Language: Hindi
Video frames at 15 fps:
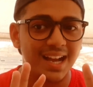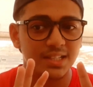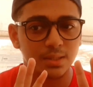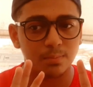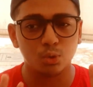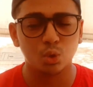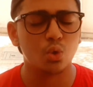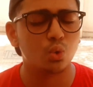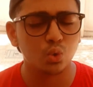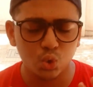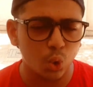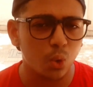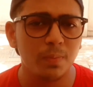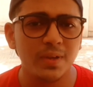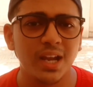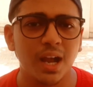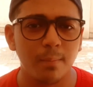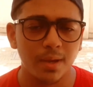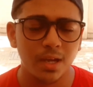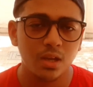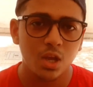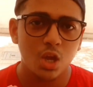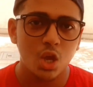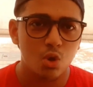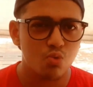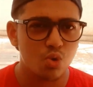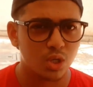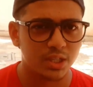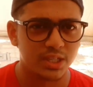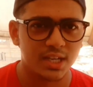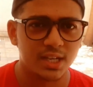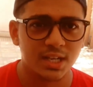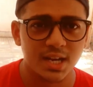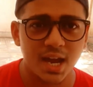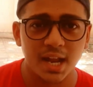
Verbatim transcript: आवर्स हम लोगों को जो भी काम है वो करके घर